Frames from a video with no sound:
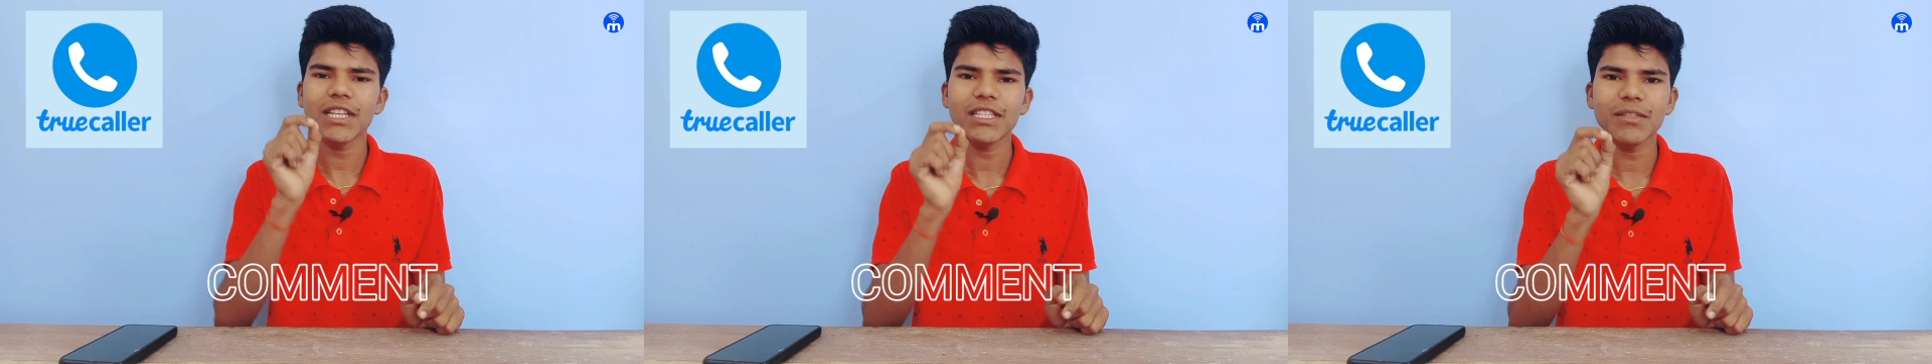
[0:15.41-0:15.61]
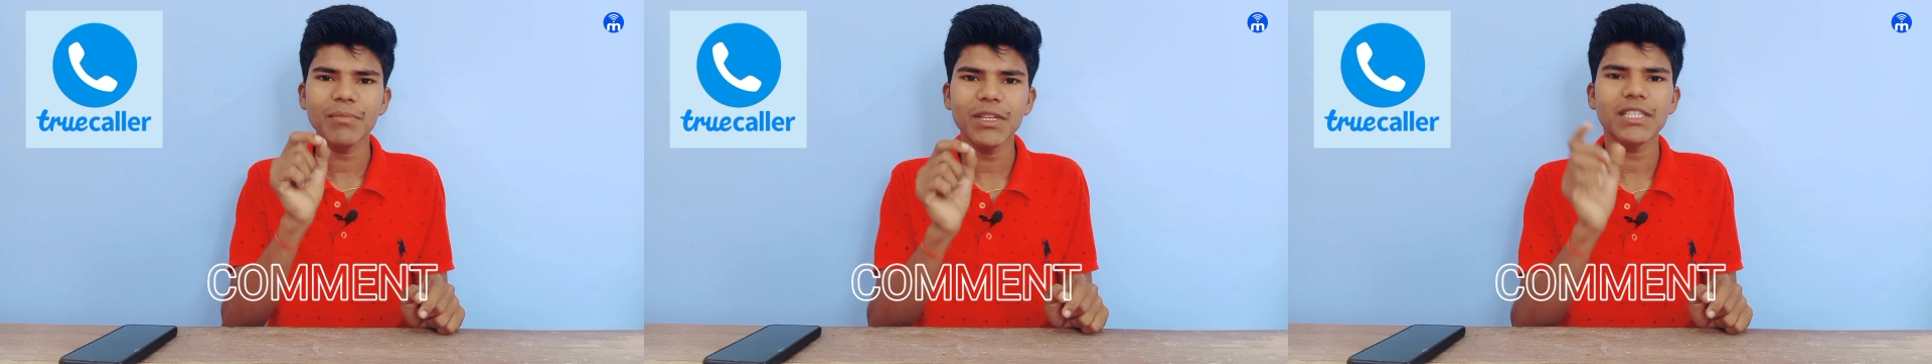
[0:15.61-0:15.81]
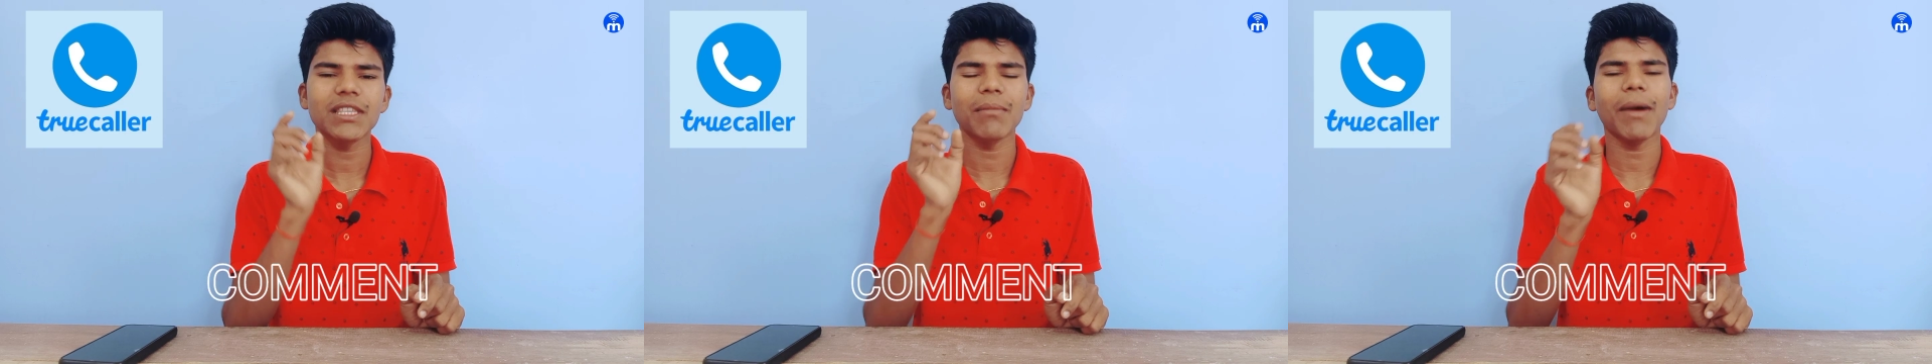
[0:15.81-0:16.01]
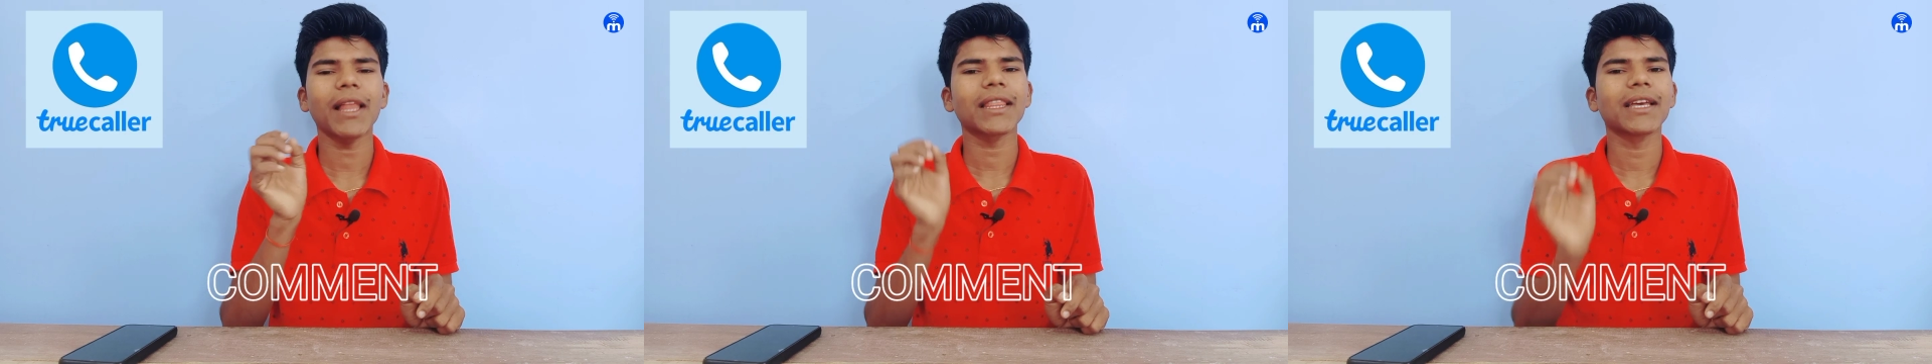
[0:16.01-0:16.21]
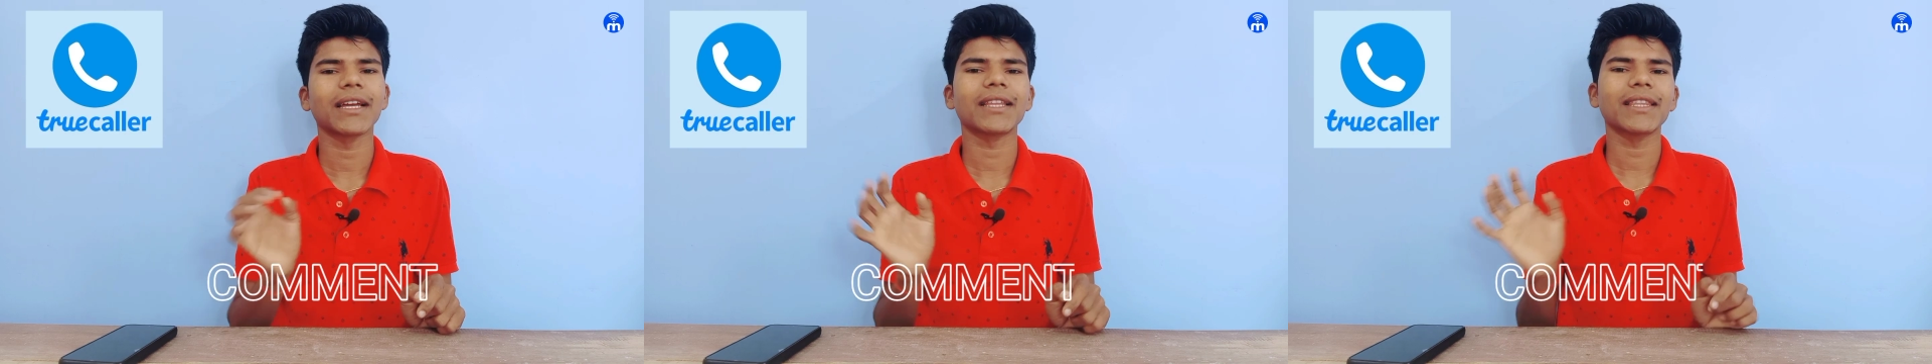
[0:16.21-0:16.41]
सच में
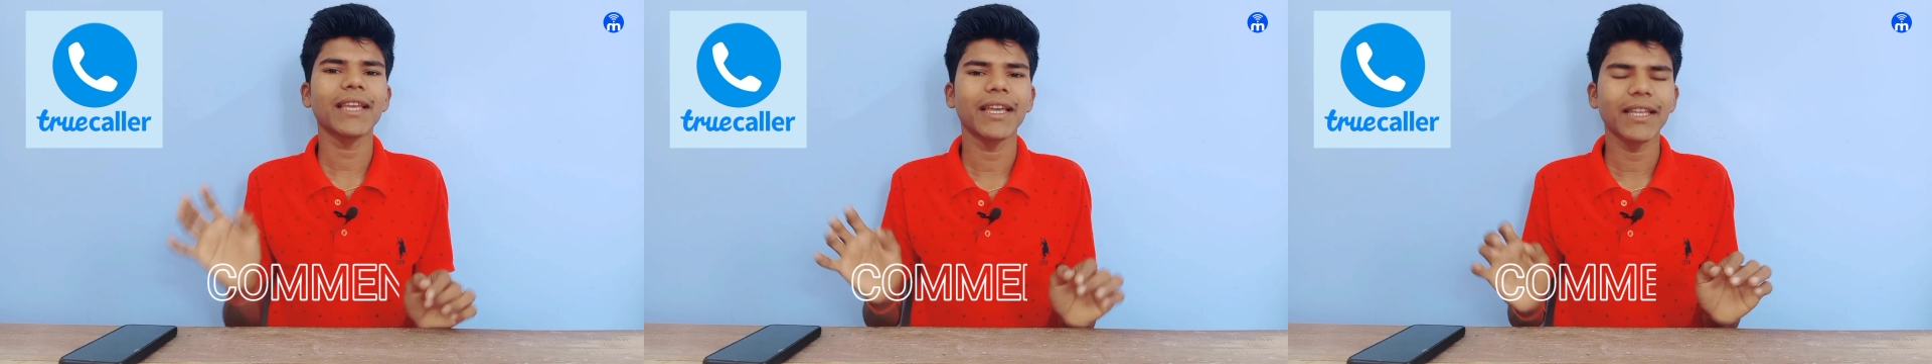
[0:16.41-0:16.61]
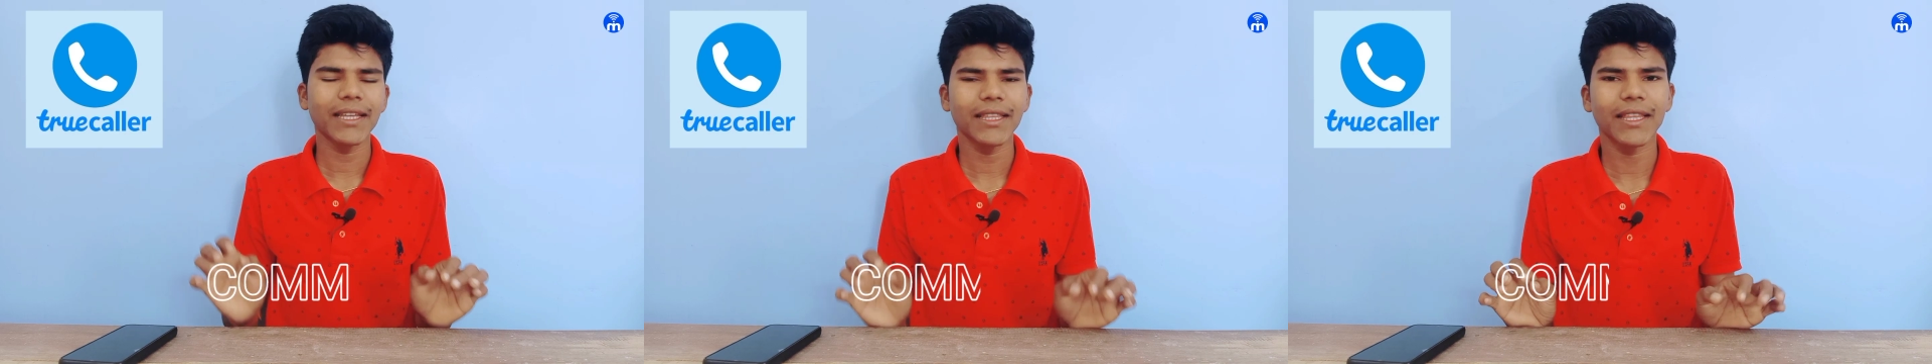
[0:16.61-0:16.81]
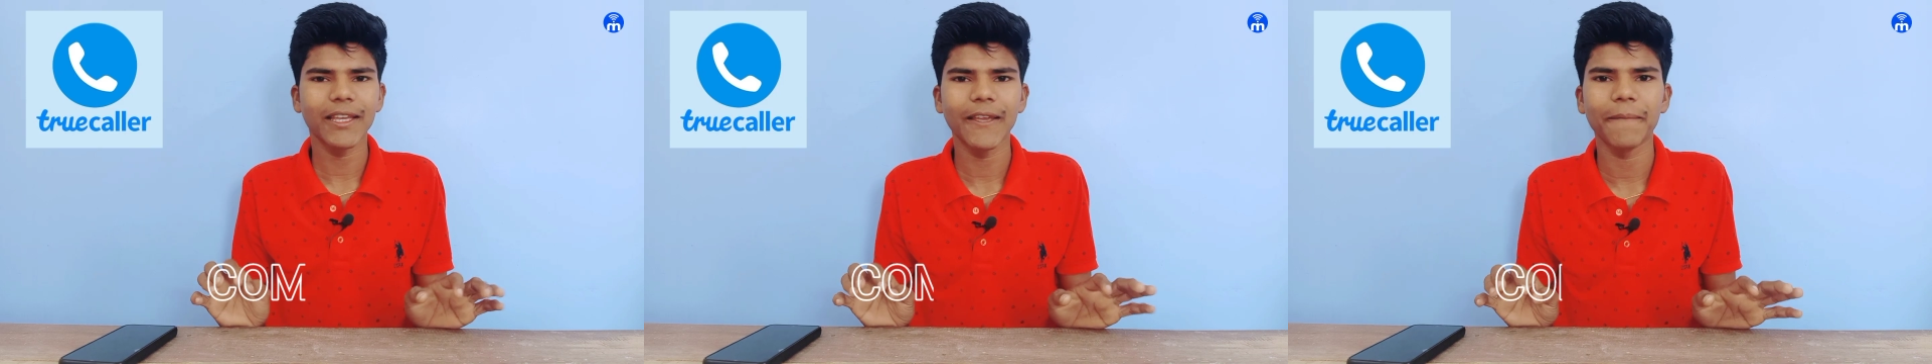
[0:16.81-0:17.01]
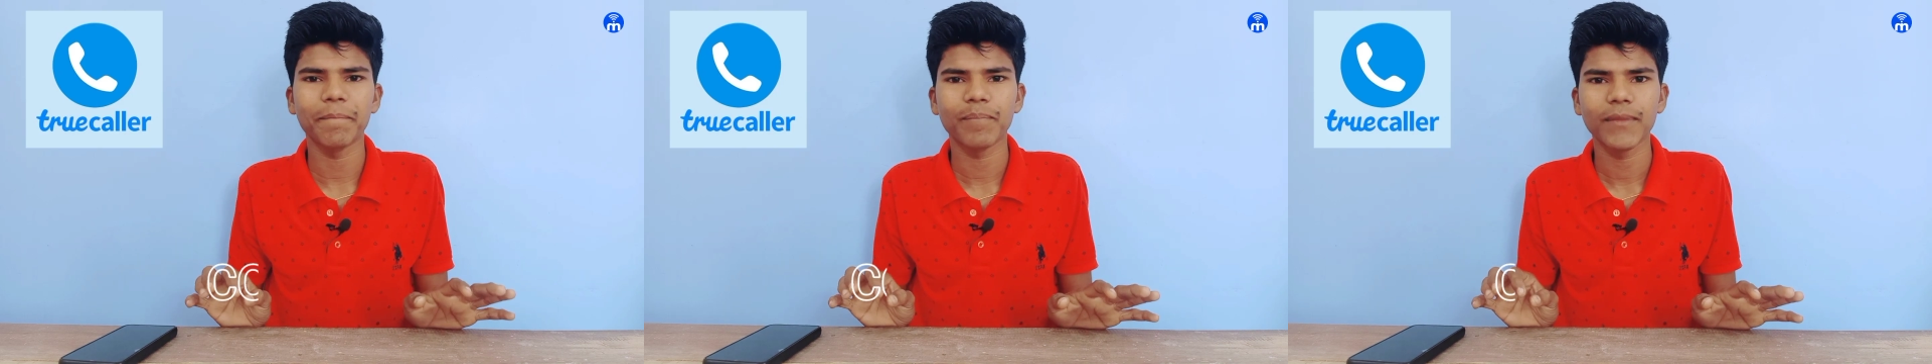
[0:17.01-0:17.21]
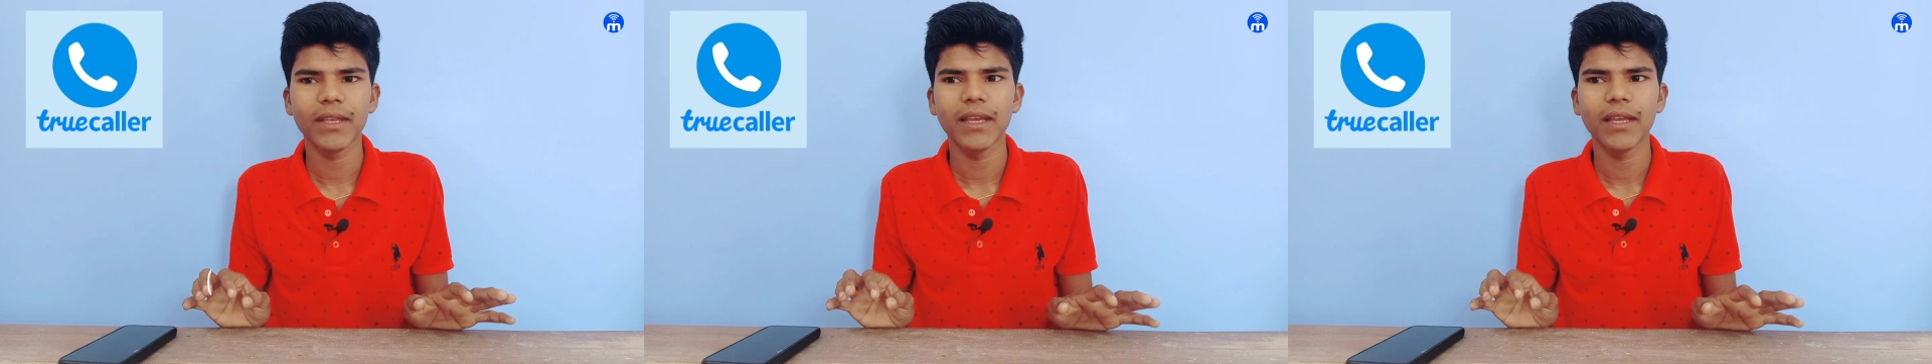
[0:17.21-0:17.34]
इस्तेमाल करते हैं कि नहीं